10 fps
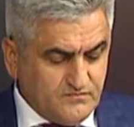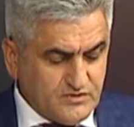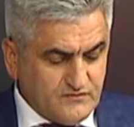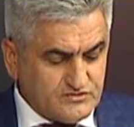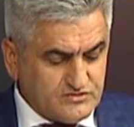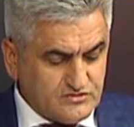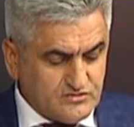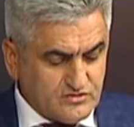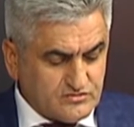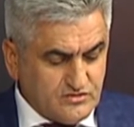Profesör
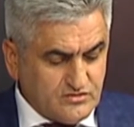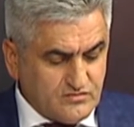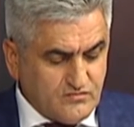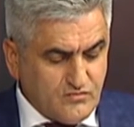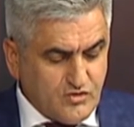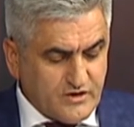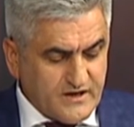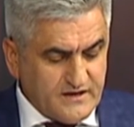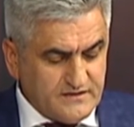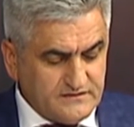Doktor
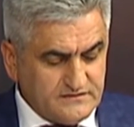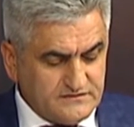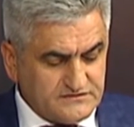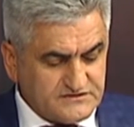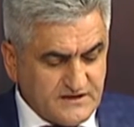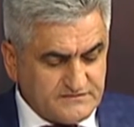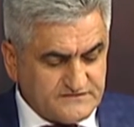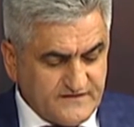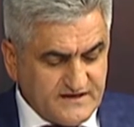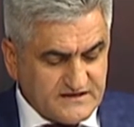More,
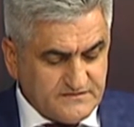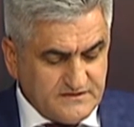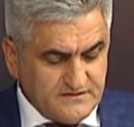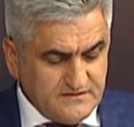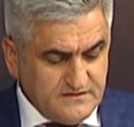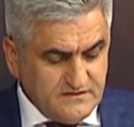James ve ekibi